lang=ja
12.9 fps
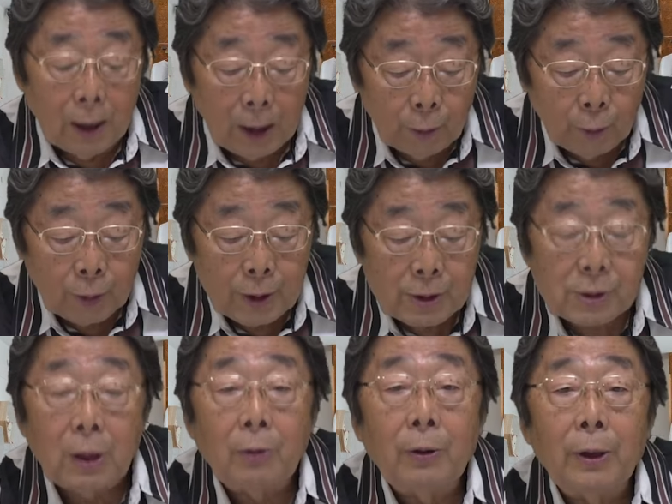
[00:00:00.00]
あの
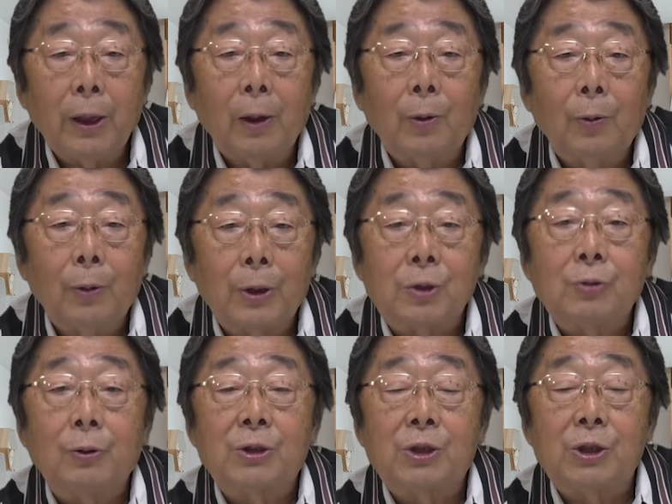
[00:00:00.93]
決断はね、私
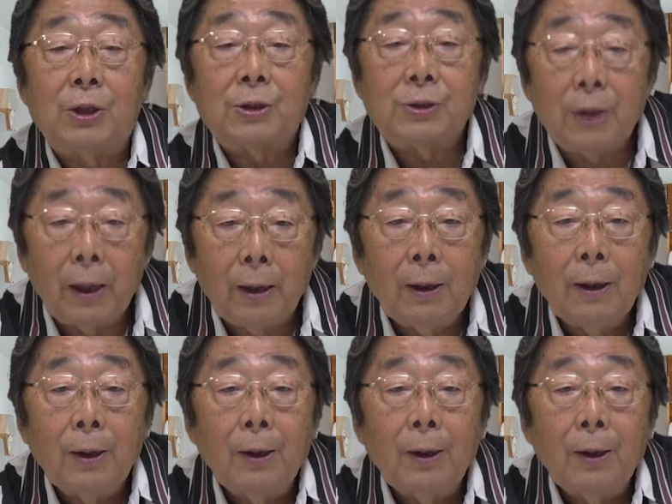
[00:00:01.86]
は好きですね。